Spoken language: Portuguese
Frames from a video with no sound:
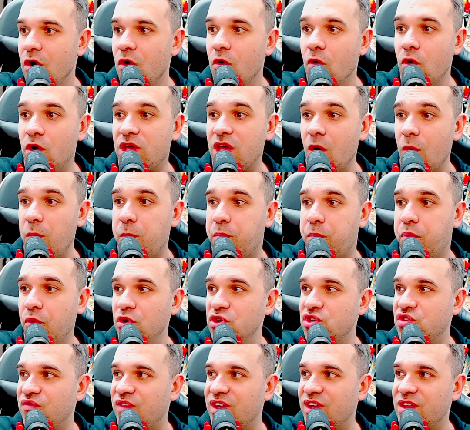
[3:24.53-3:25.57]
O que eu
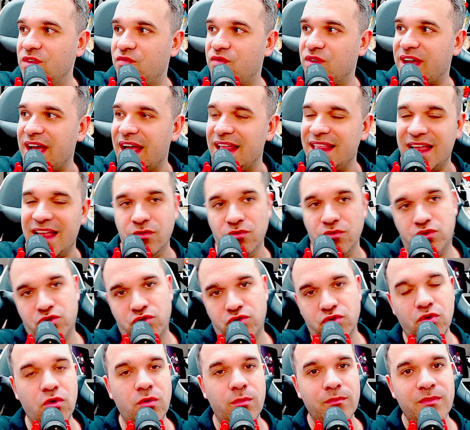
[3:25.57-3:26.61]
pude verificar lá no
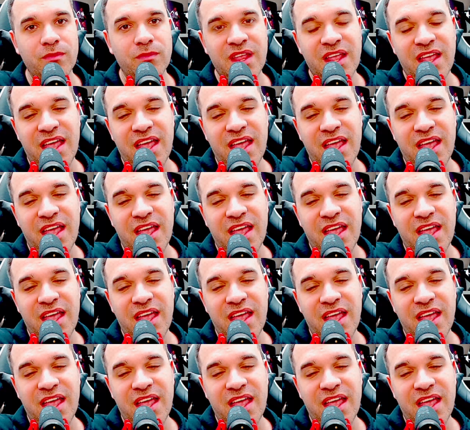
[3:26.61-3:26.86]
Sul